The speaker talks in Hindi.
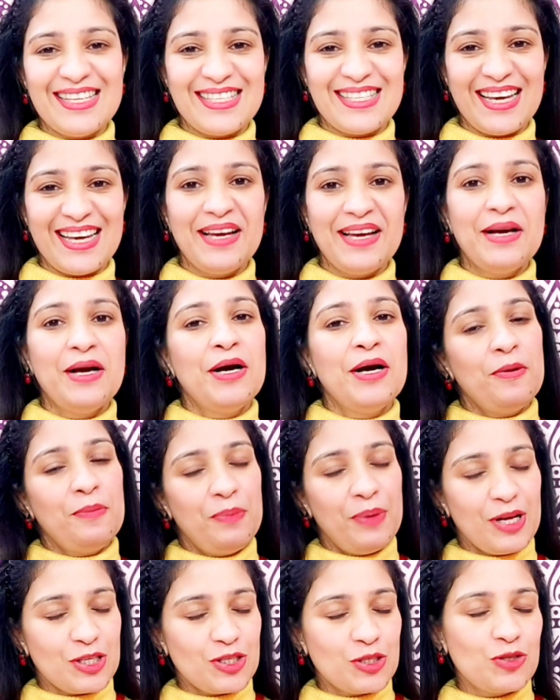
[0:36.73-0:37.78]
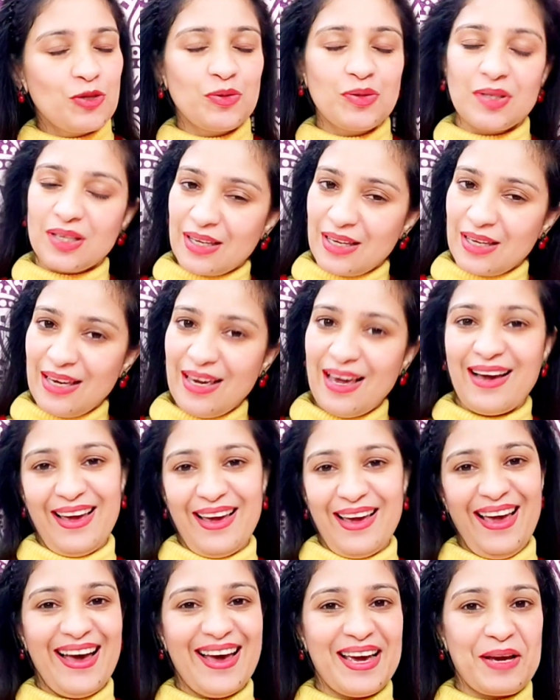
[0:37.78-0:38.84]
से प्रस्तुत किया
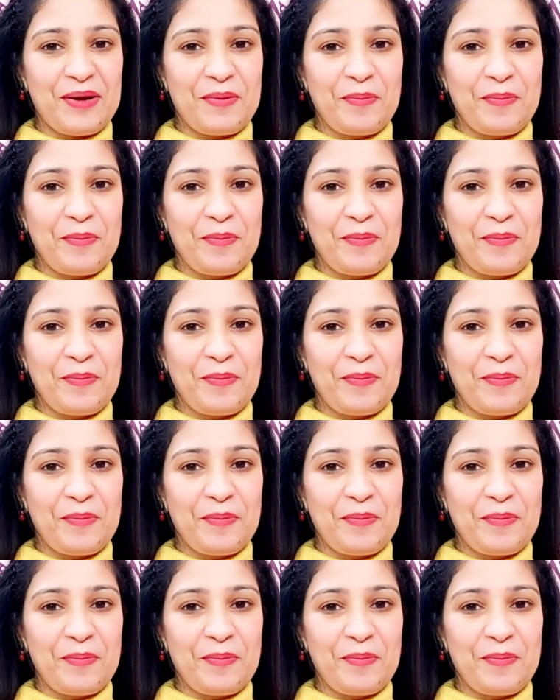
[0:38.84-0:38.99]
गया है